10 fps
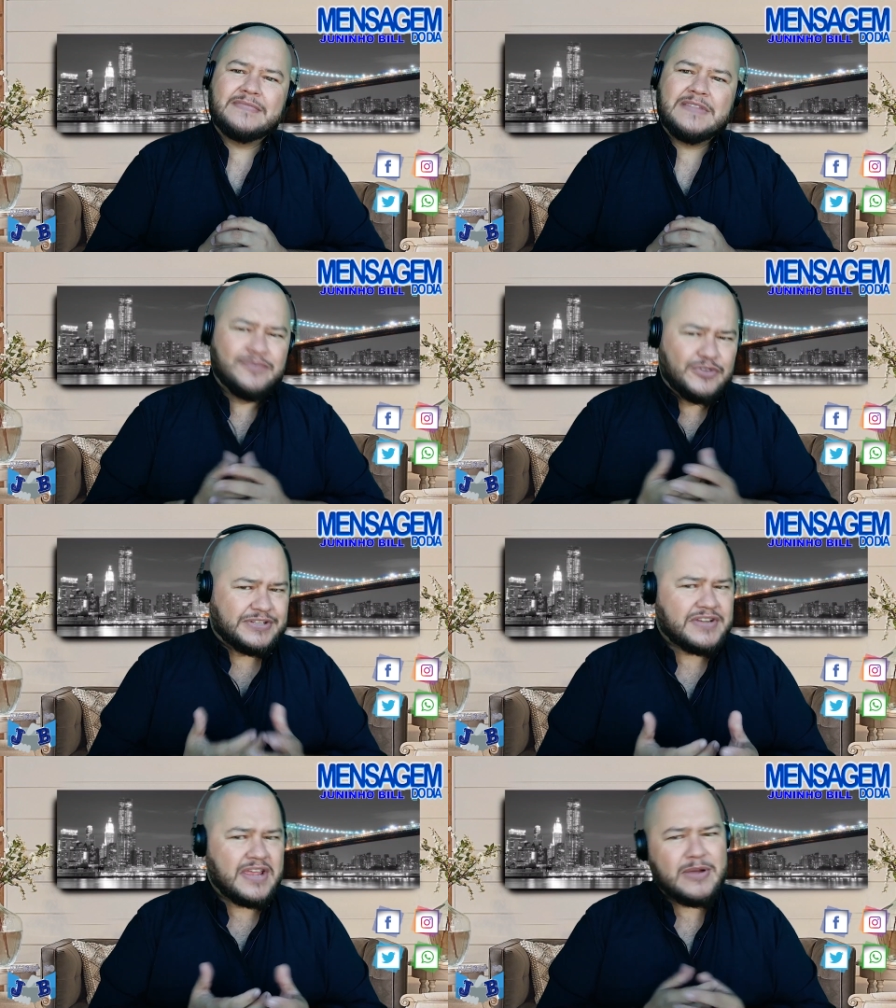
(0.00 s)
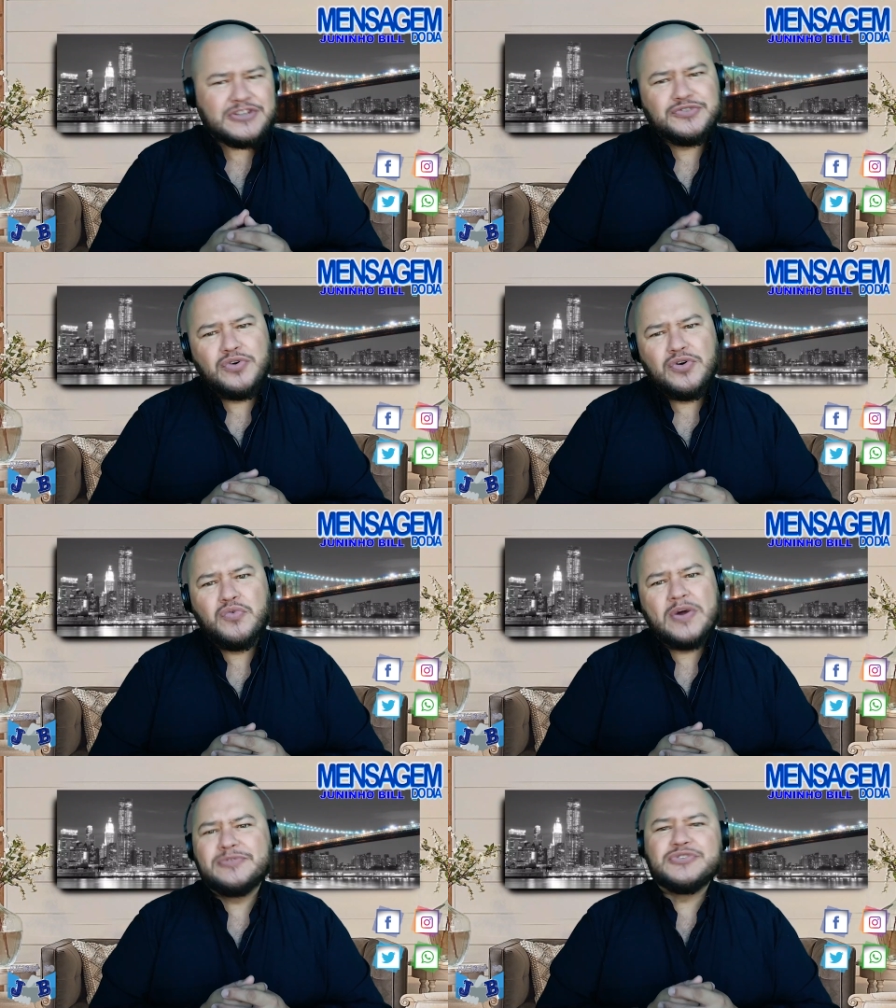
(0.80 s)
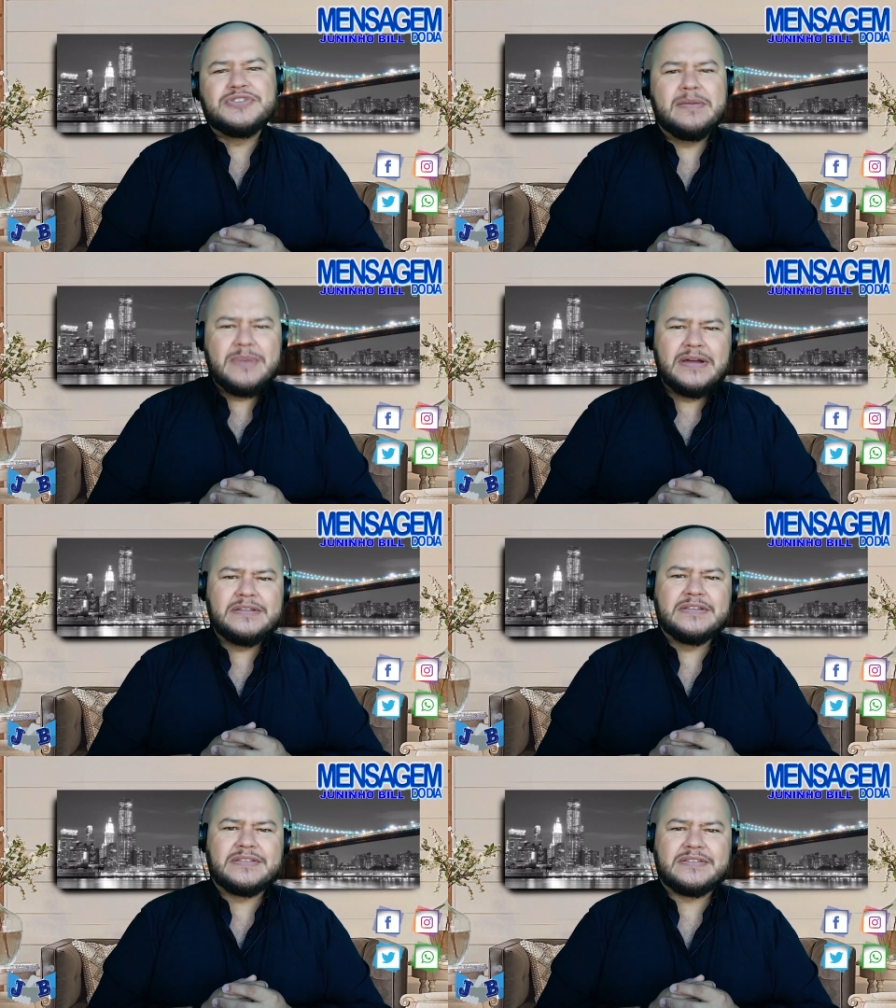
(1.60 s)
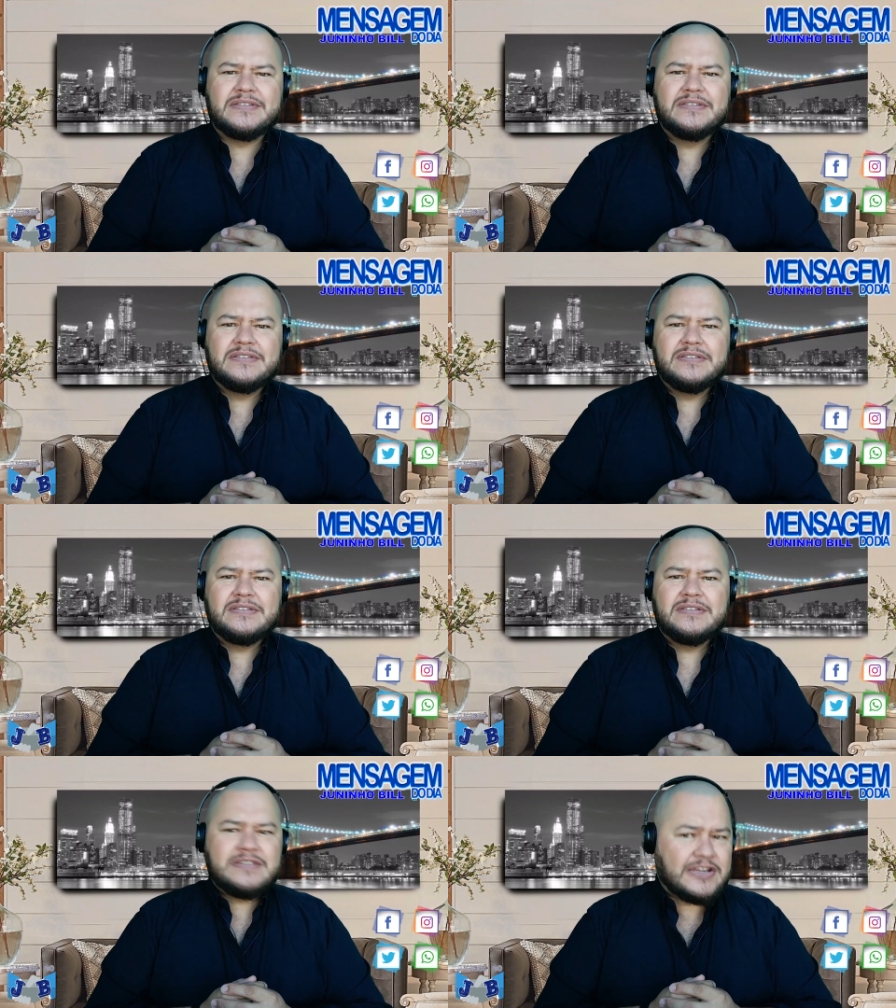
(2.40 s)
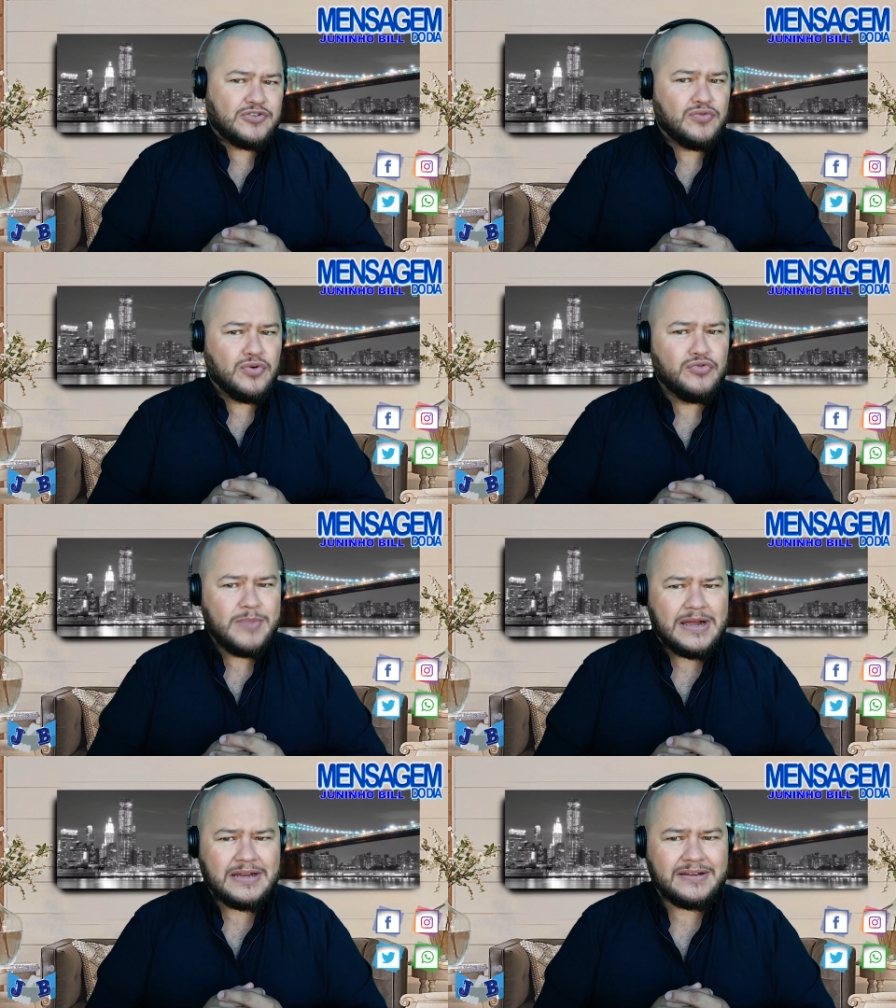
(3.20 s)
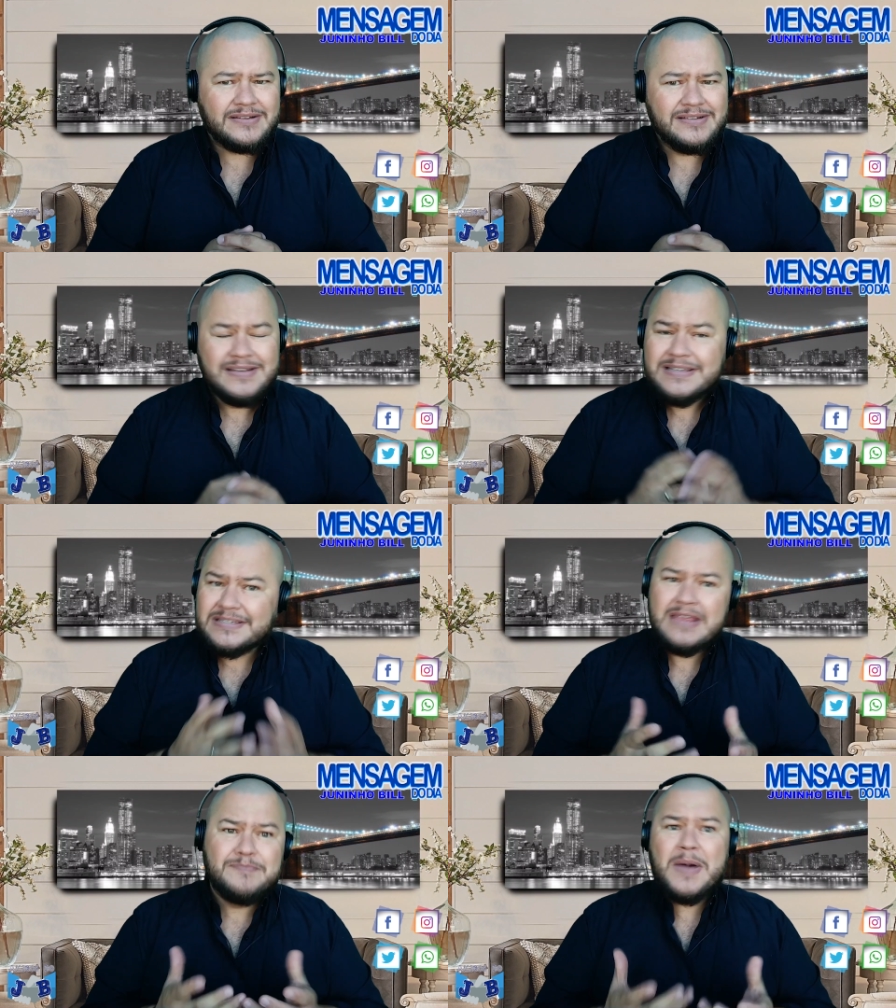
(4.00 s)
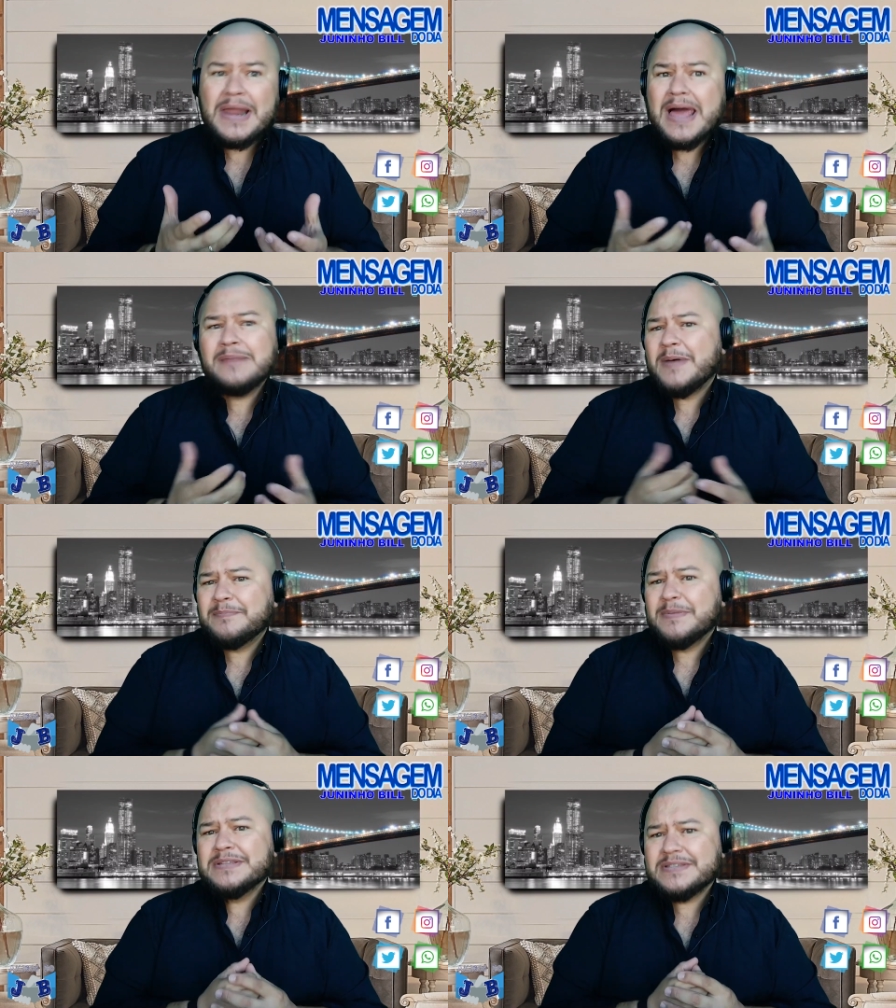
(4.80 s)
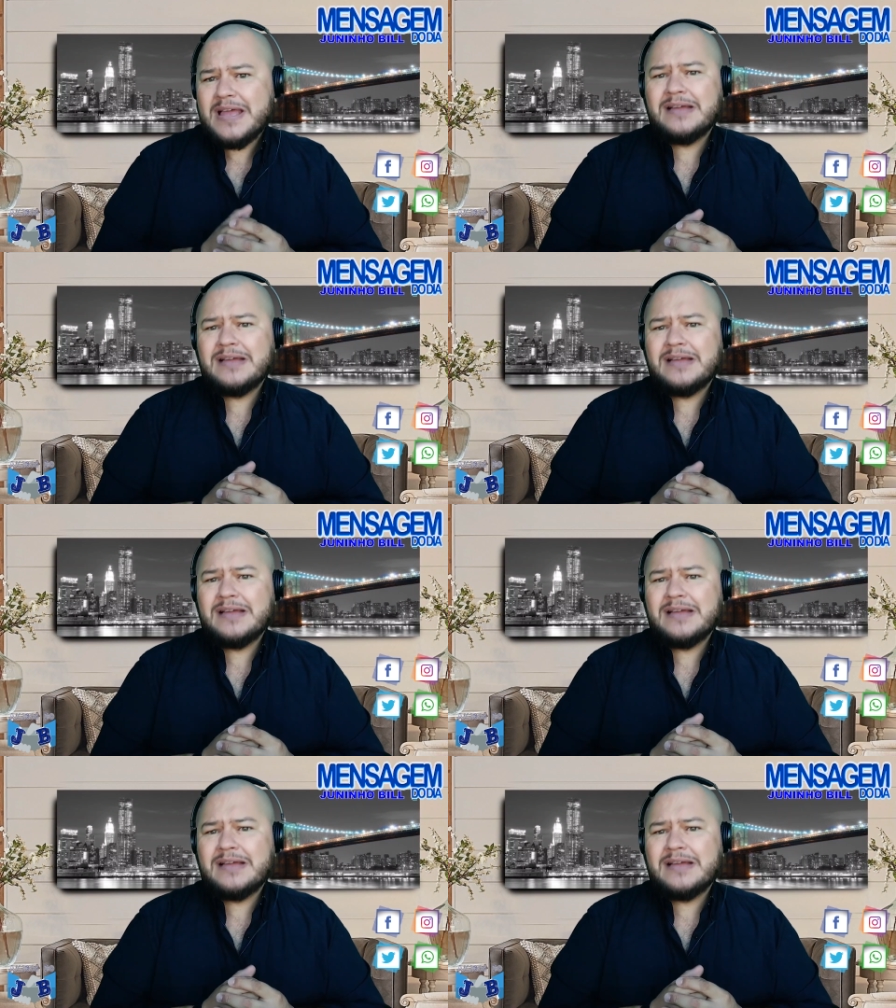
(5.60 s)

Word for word: Você já imaginou quantos diamantes já jogou no mar sem parar para pensar?